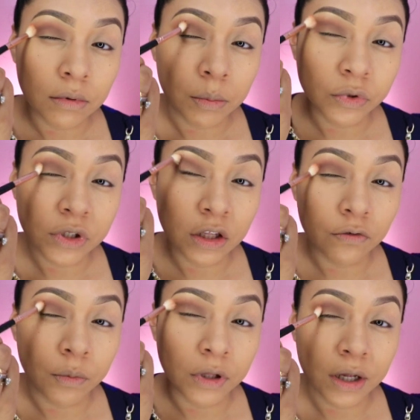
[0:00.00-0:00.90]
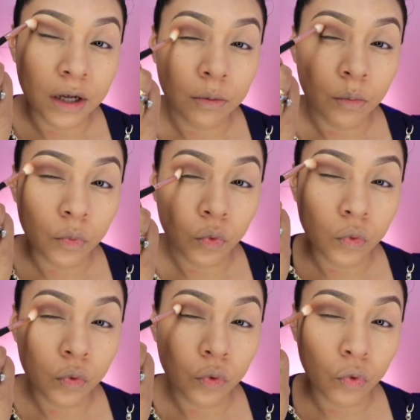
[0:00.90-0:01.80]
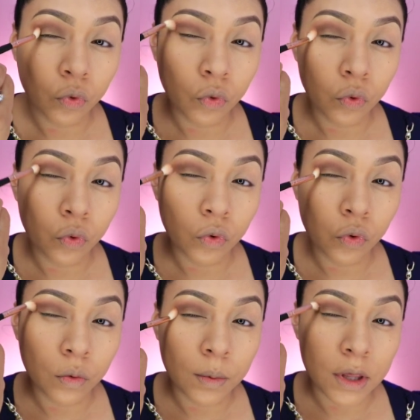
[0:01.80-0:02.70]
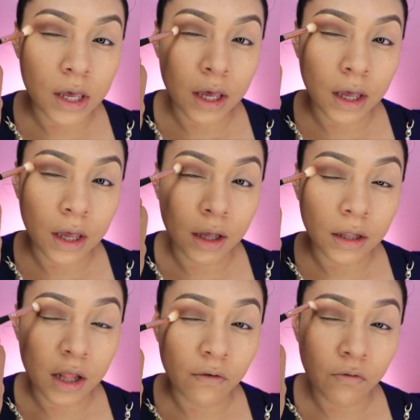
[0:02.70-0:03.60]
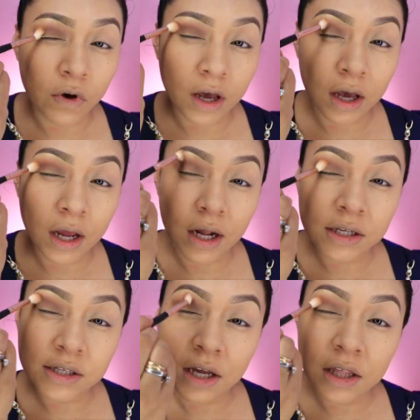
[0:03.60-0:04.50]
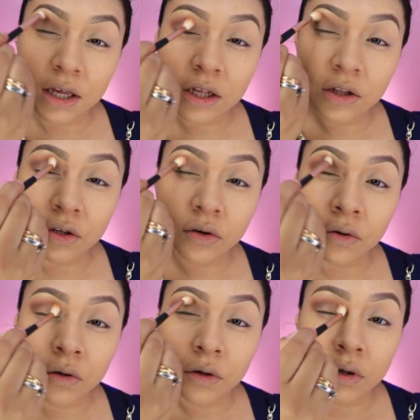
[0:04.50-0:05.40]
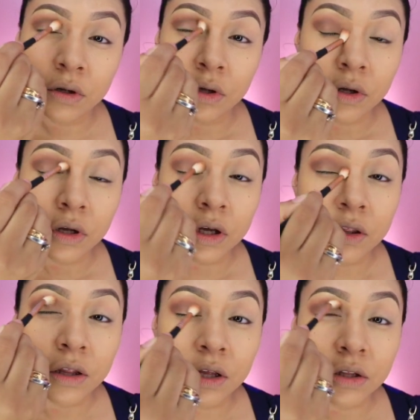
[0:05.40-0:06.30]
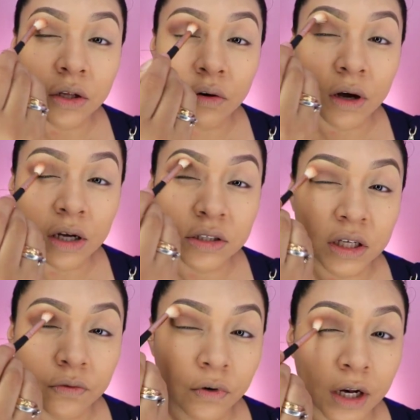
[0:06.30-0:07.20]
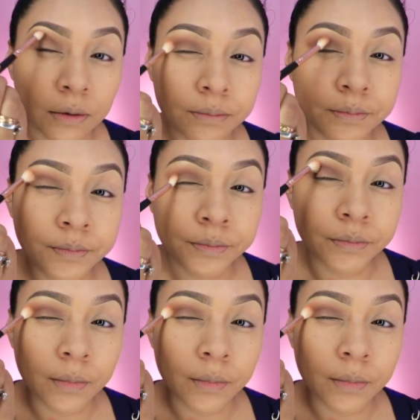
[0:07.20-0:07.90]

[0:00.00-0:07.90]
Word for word: Vamos a difuminar muy bien, de afuera hacia adentro y de adentro hacia afuera. de